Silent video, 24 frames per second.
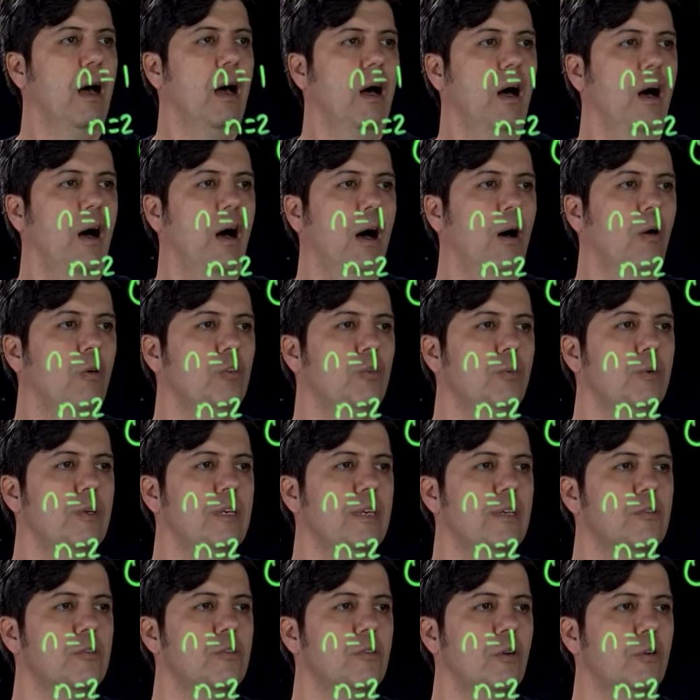A10'umu
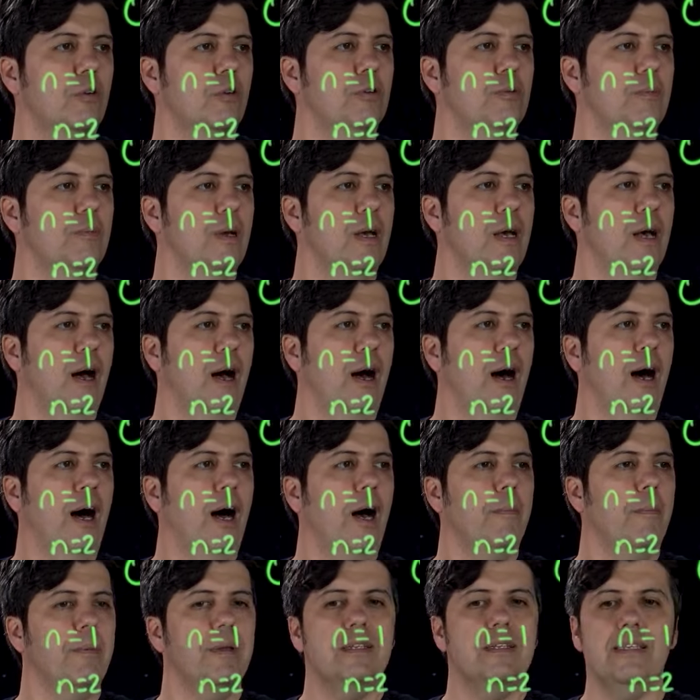yazıyorum.
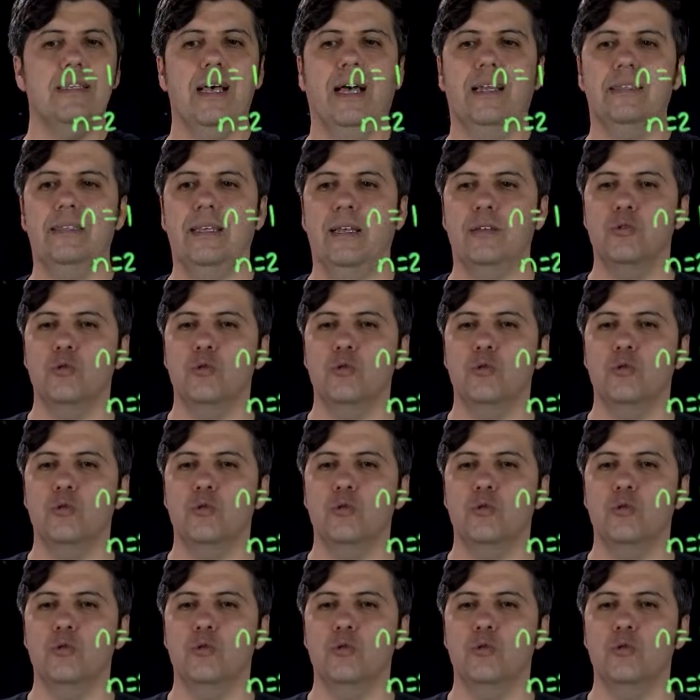A1'i zaten